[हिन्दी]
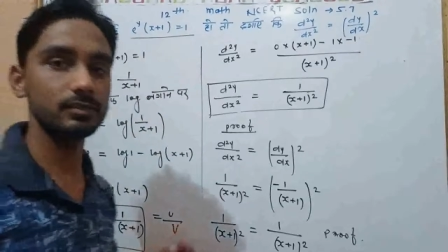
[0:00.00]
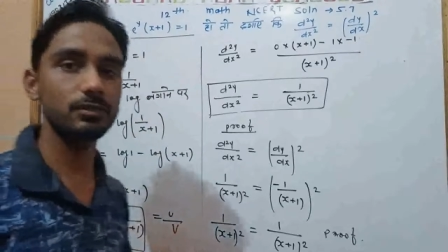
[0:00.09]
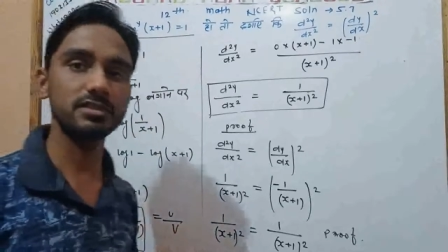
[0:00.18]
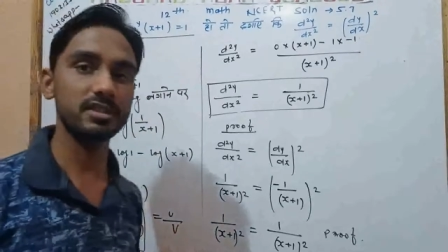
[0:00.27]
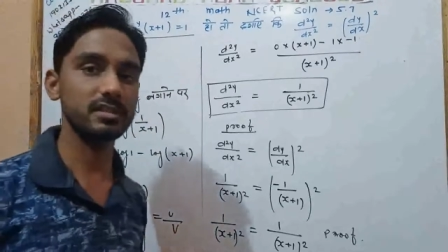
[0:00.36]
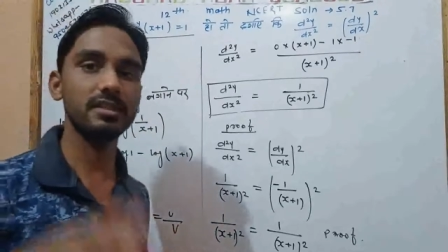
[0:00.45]
तो हो
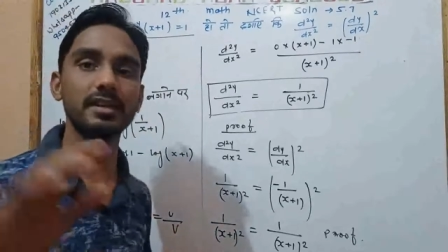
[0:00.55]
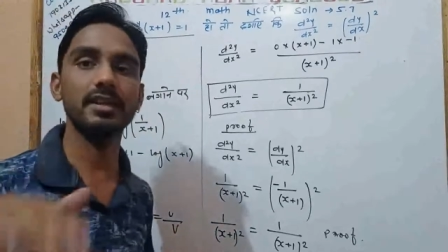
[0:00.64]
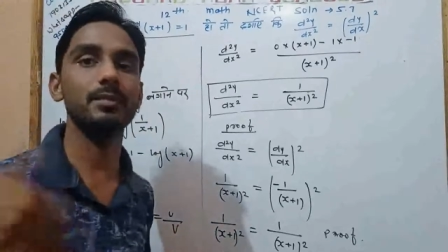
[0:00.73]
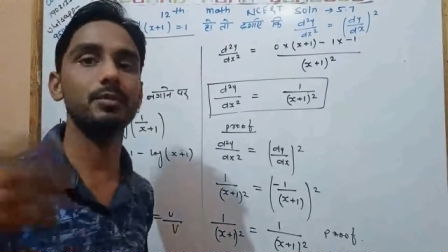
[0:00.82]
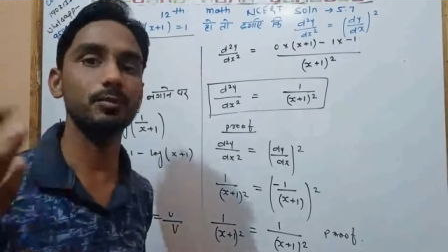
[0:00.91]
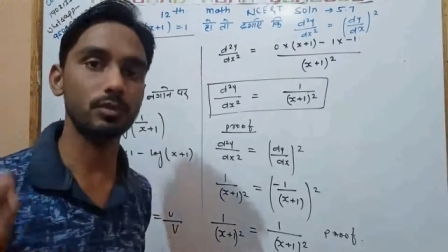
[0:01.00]
सकता था कि
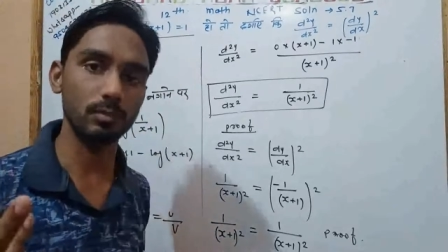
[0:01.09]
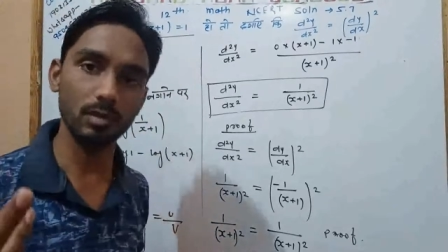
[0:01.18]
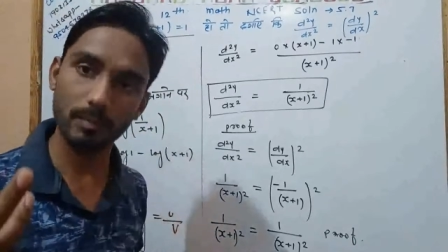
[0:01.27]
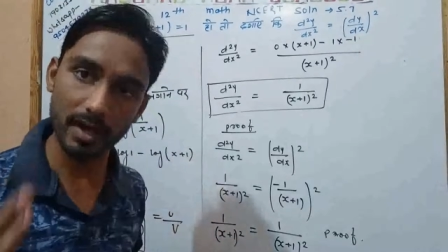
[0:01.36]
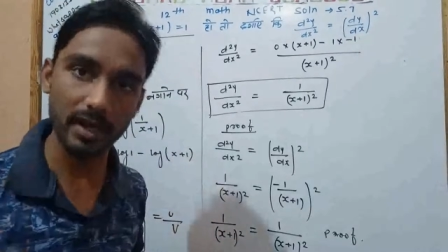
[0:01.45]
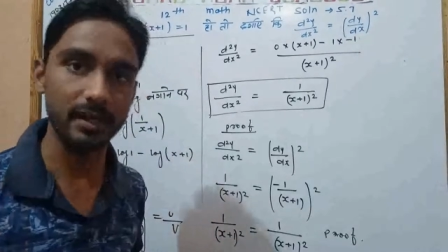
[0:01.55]
आपको
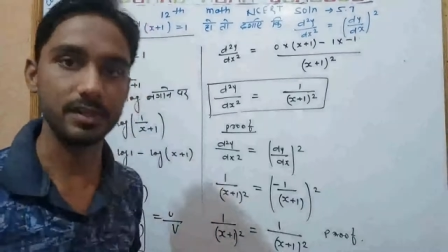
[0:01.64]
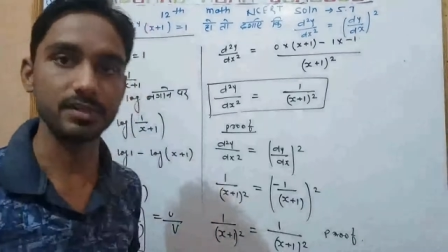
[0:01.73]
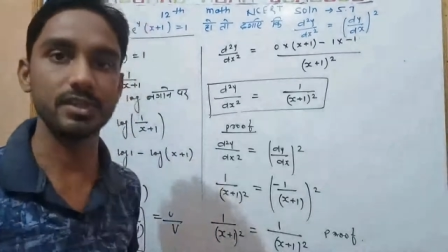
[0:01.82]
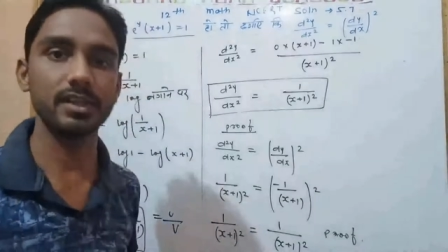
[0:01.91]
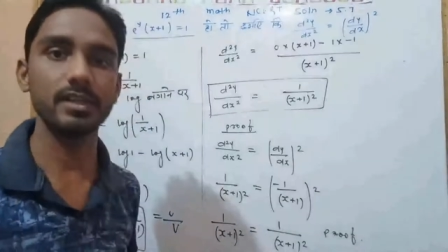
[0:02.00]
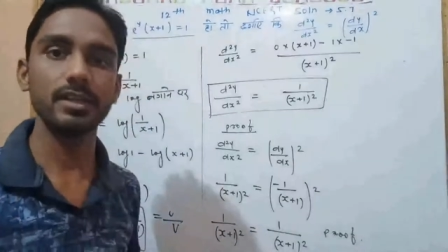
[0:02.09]
प्रॉब्लम आए
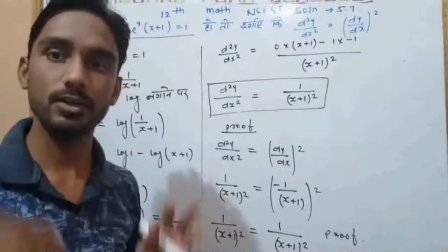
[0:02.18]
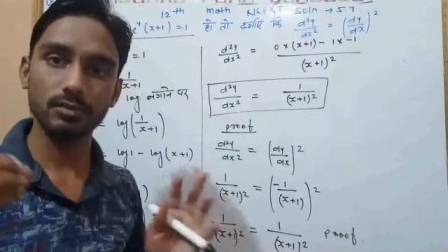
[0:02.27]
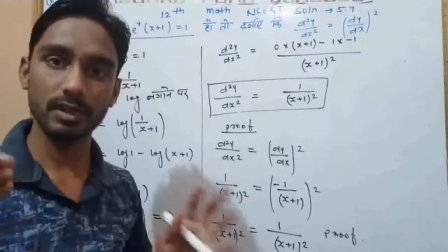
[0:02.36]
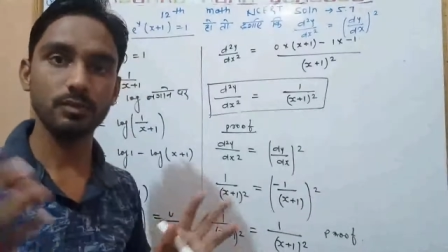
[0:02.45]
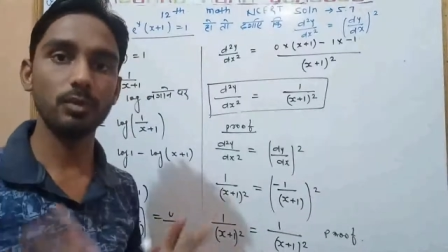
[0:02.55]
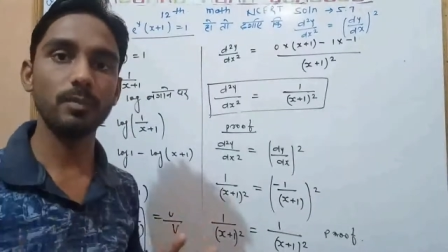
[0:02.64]
ठीक है तो
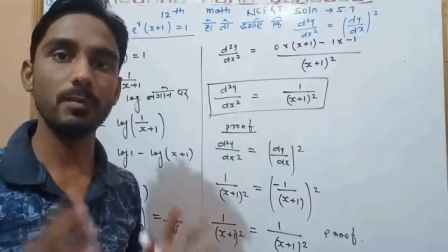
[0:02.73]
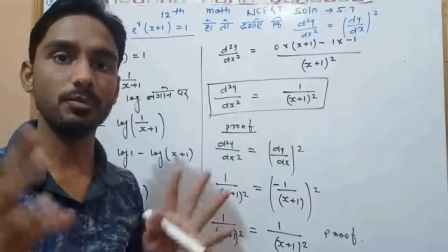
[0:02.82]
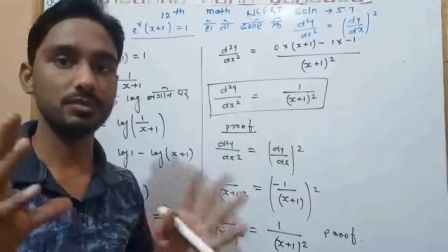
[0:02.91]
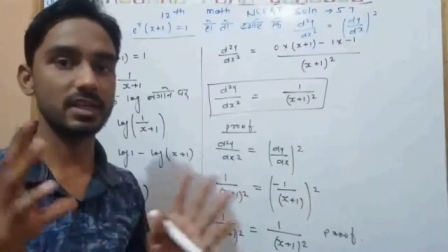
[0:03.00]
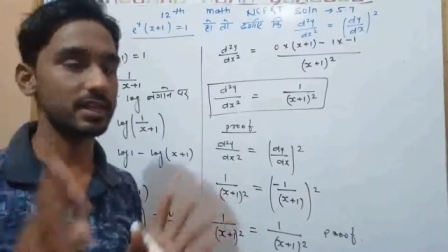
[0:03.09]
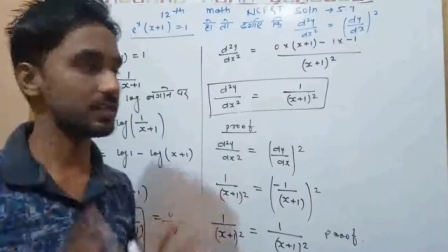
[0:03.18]
आई होप आपको
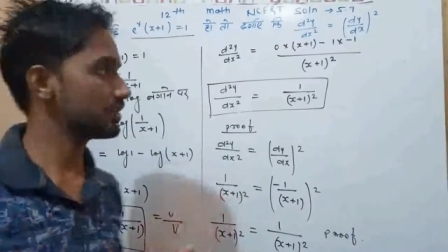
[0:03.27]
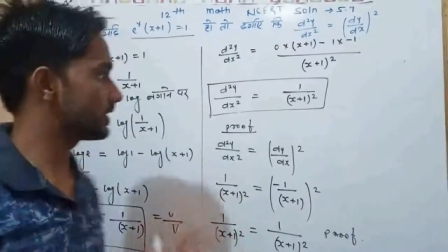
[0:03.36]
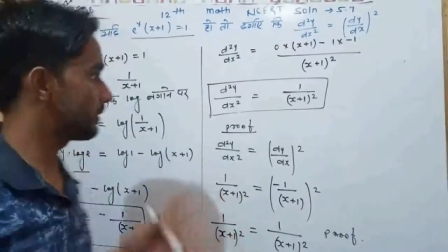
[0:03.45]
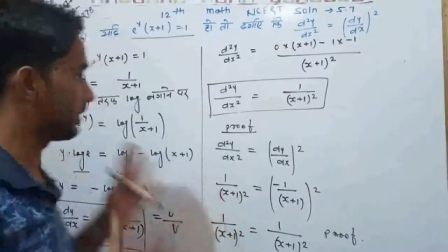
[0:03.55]
सारी चीज़ें